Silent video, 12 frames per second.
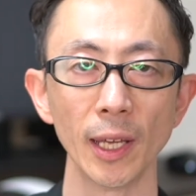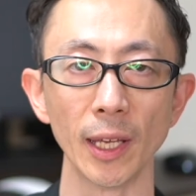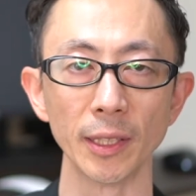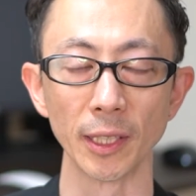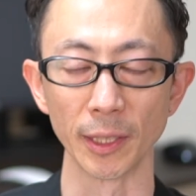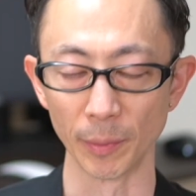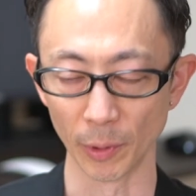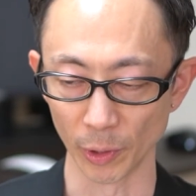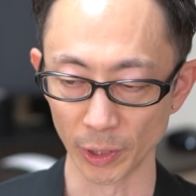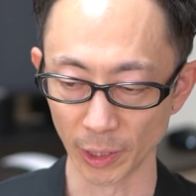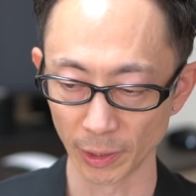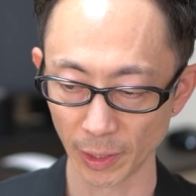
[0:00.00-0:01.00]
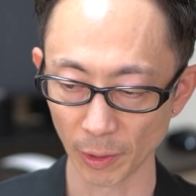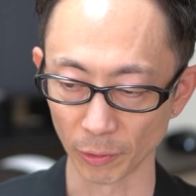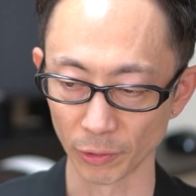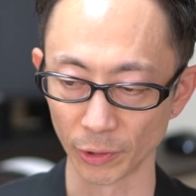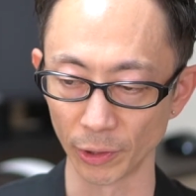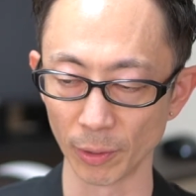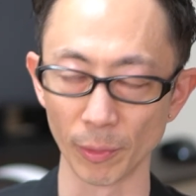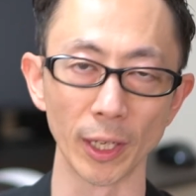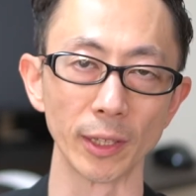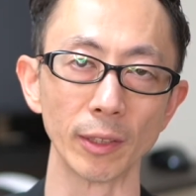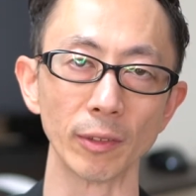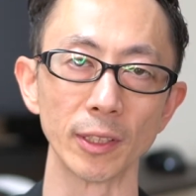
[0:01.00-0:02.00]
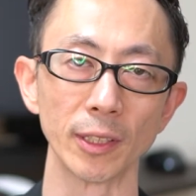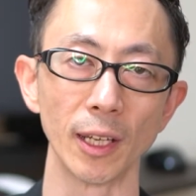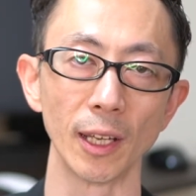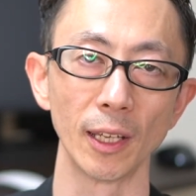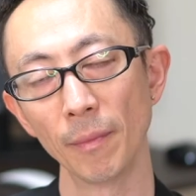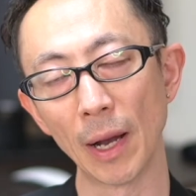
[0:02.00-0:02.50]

えー、ぜひ病院に行ってお薬をもらってください